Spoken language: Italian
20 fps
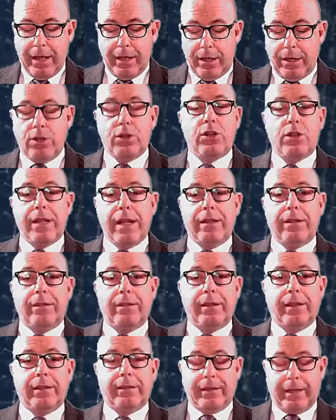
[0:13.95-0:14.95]

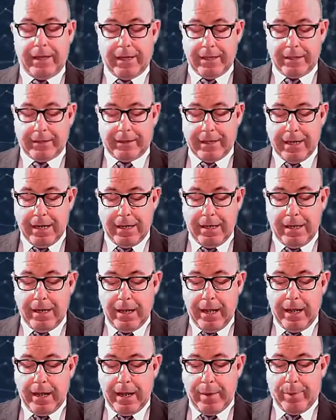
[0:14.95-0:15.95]
incidente a
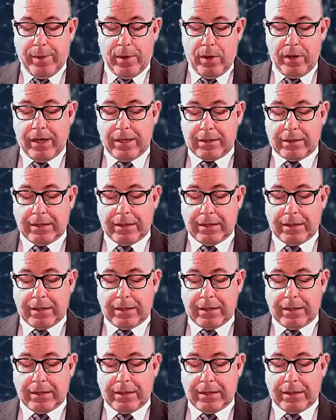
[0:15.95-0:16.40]
Trecastelli e poi